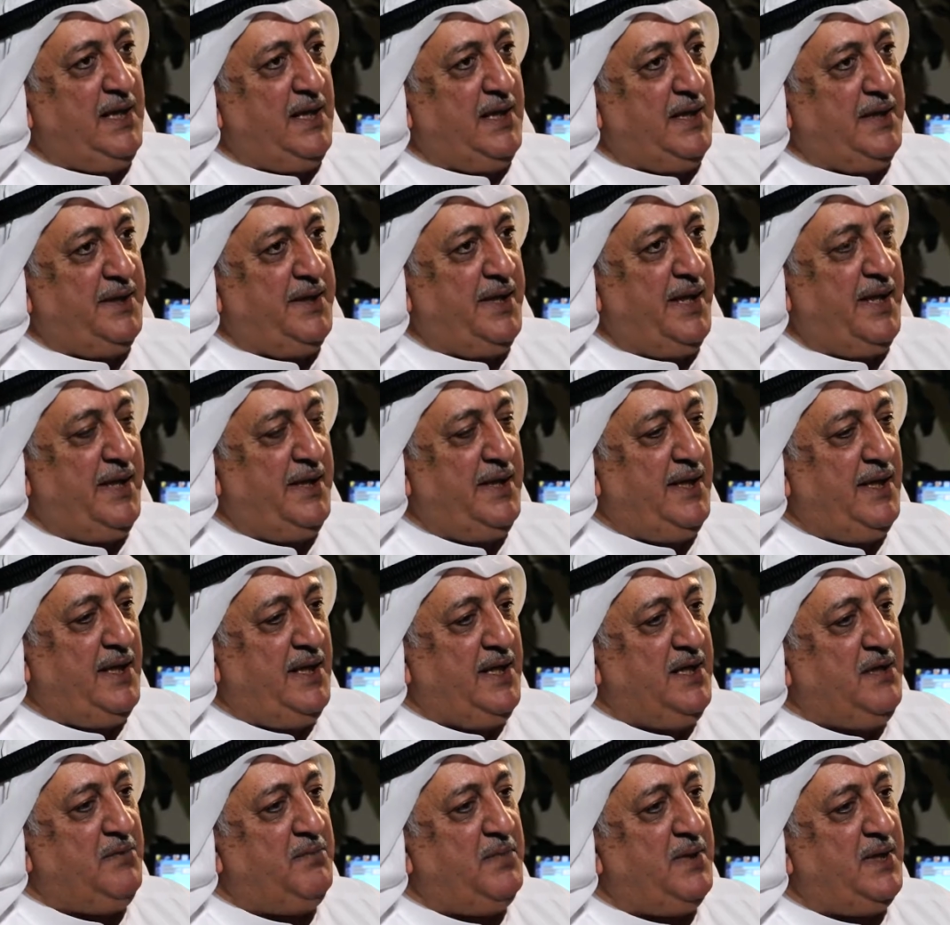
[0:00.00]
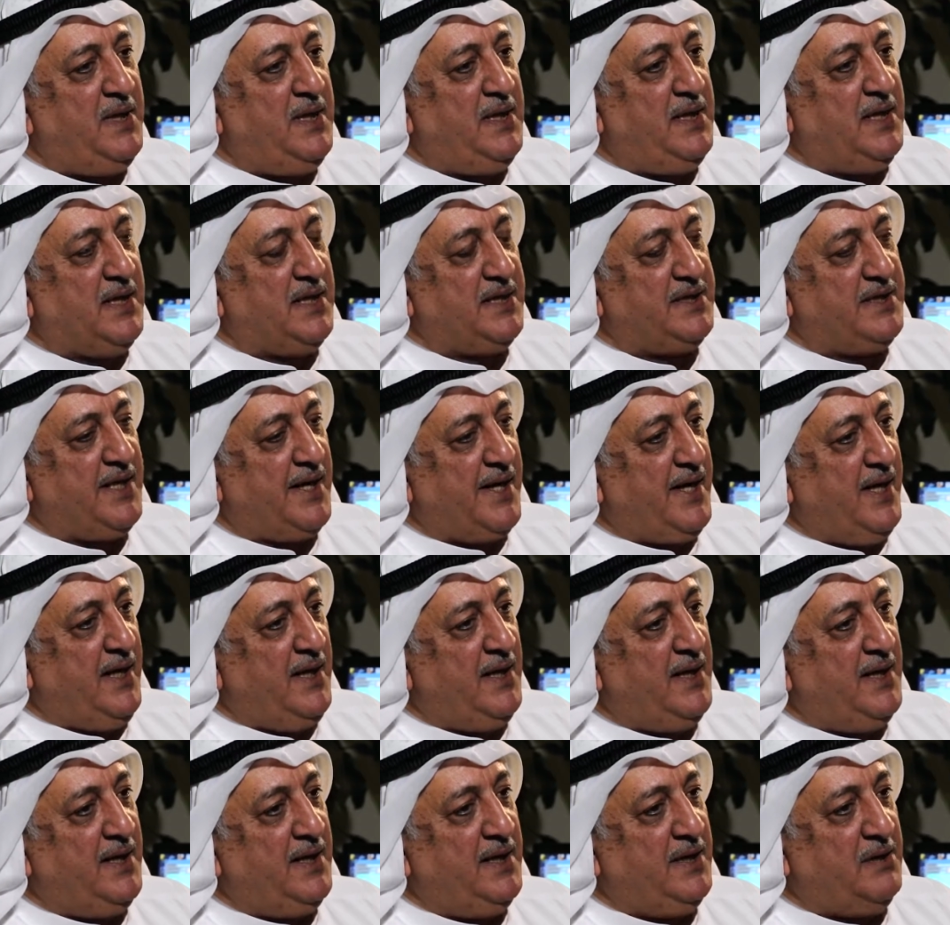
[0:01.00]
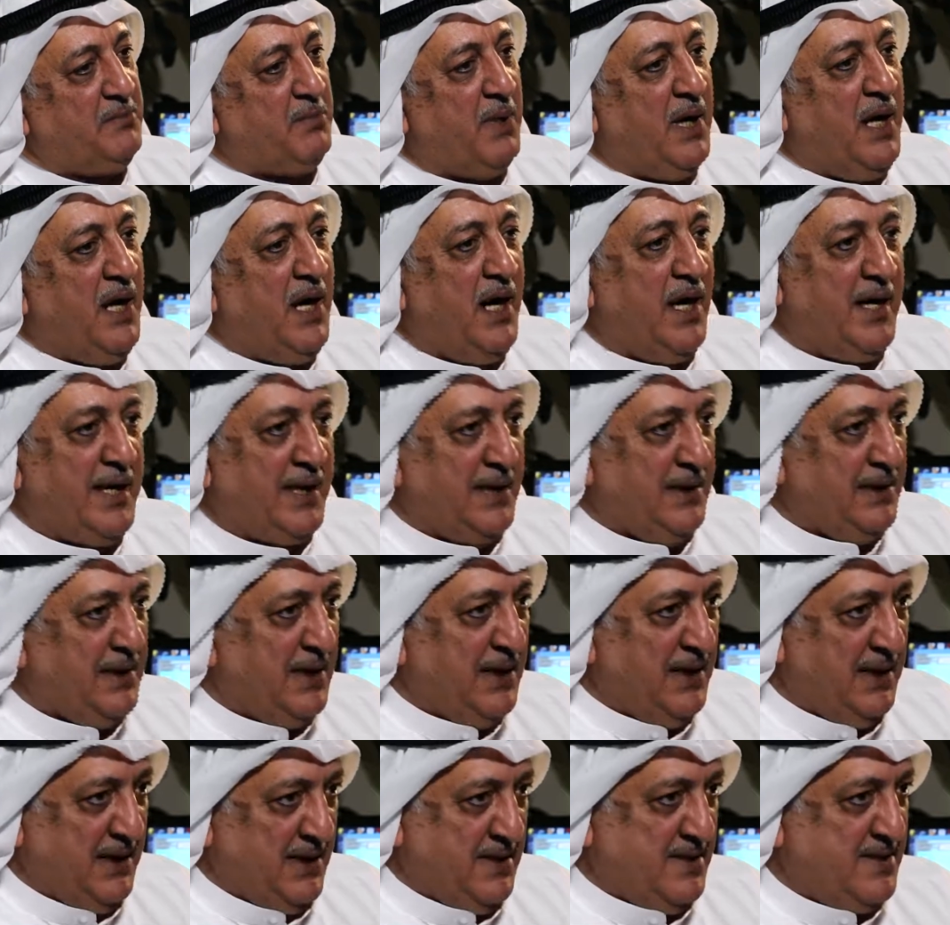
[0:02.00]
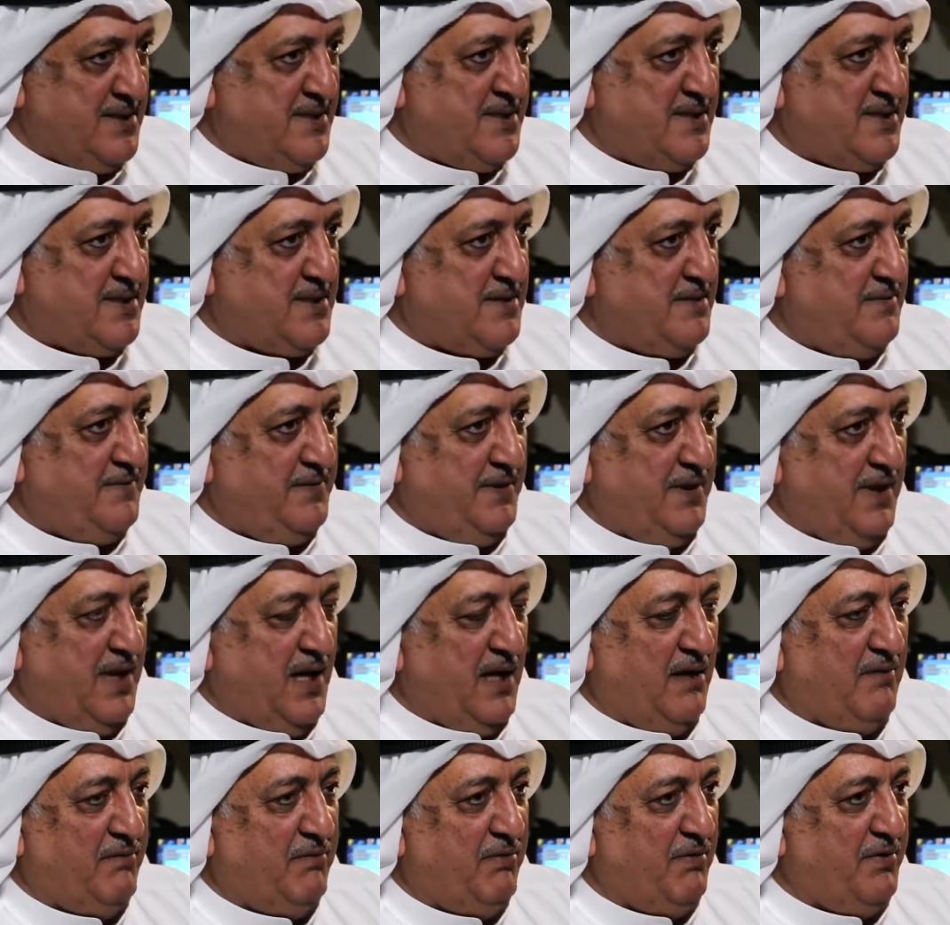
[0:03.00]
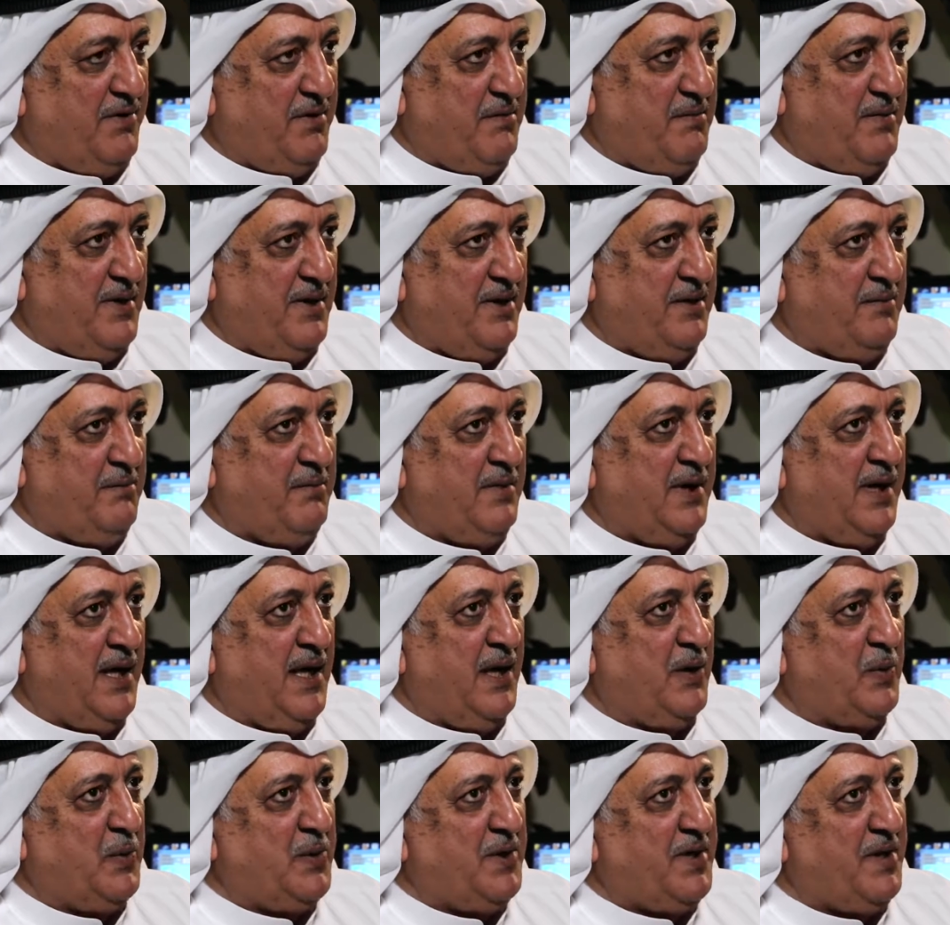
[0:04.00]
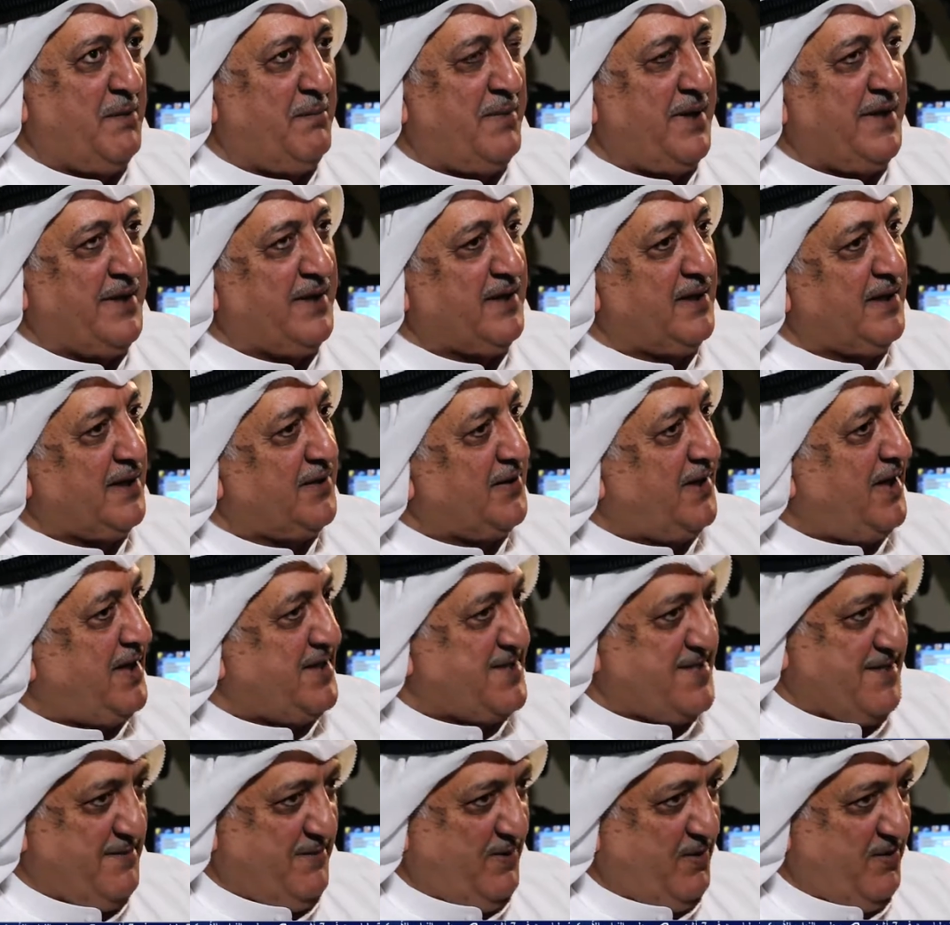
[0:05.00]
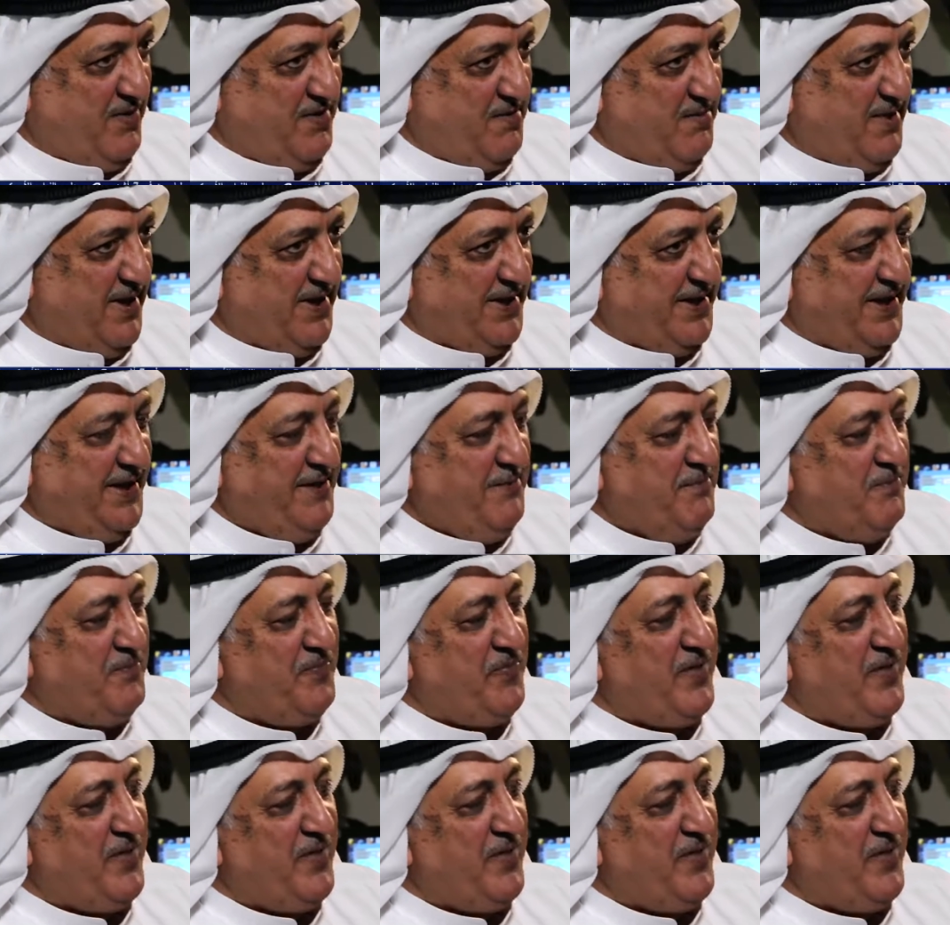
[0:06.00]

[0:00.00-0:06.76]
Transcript: أنها هي لعبة اخترعها البحار الإنجليز في 1800 وإذا ماني غلطان 87